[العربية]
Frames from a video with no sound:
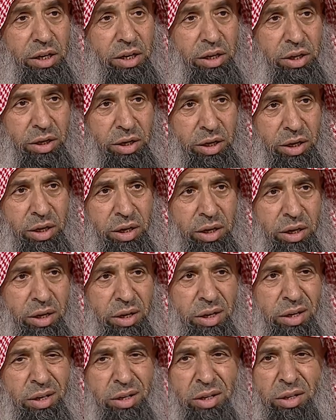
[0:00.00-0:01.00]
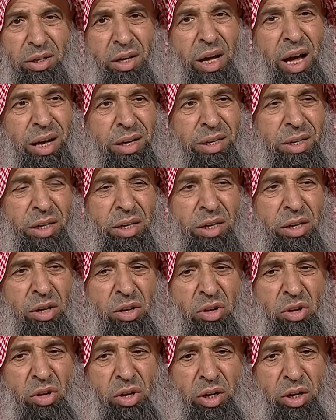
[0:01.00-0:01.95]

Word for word: آه، يعني